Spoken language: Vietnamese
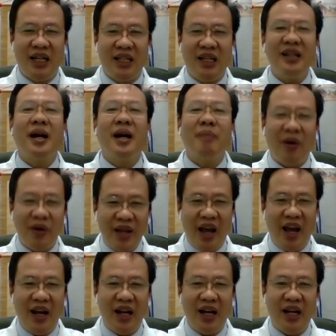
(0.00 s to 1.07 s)
chức năng bảo
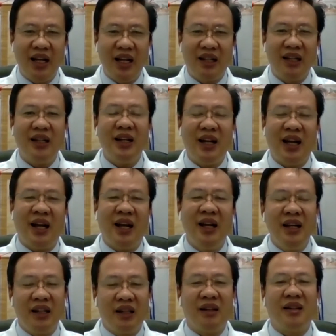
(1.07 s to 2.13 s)
vệ đó tức là
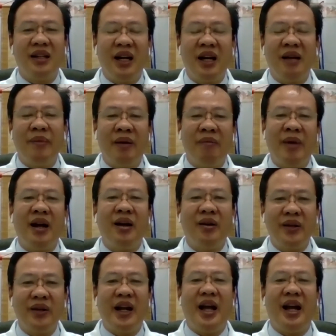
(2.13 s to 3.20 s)
thực ra mình mang
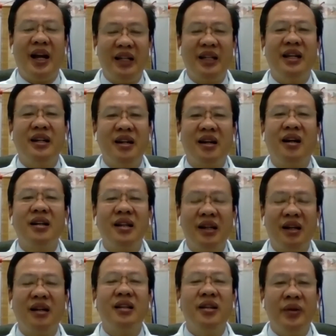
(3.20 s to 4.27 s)
khẩu trang đó, thì nó có
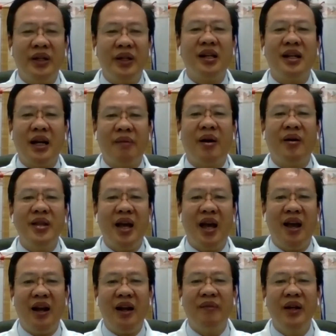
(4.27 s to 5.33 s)
có nhiều cái chức năng bảo
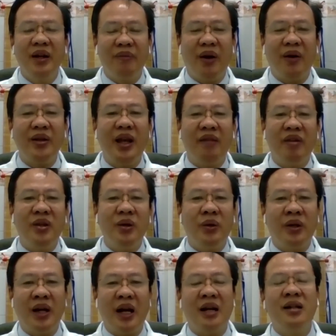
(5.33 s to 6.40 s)
vệ đó bảo vệ ví
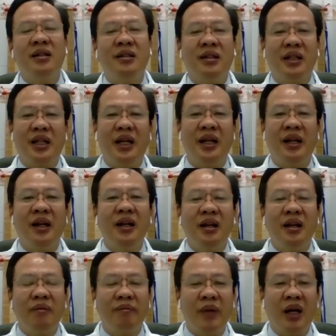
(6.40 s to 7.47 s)
dụ ra đường đó, thì
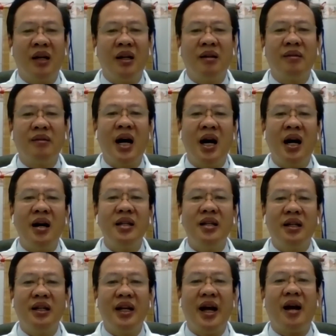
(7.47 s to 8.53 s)
mà nó đỡ
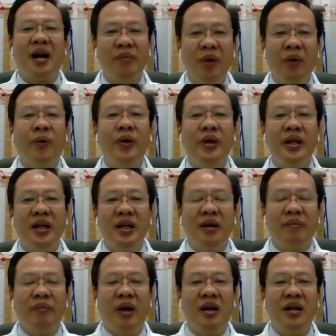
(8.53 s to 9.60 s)
những cái hạt bụi
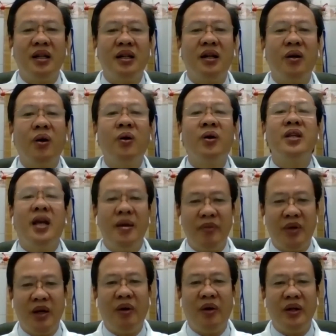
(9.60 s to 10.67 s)
bởi những cái ô
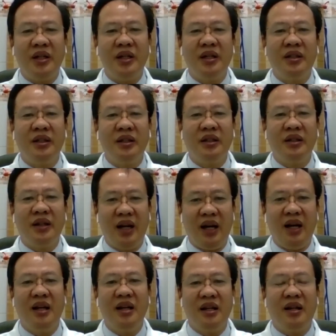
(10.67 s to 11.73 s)
nhiễm của môi trường
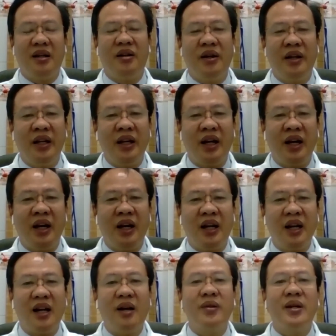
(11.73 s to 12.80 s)
ha rồi à,
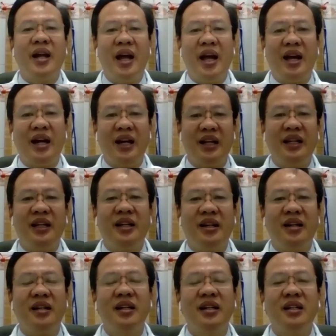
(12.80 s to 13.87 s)
cái khẩu trang đó, thì
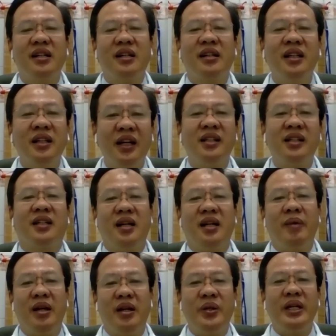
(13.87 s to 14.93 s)
nó ngừa được
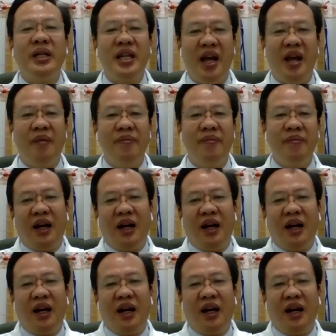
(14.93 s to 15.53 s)
cái bệnh truyền nhiễm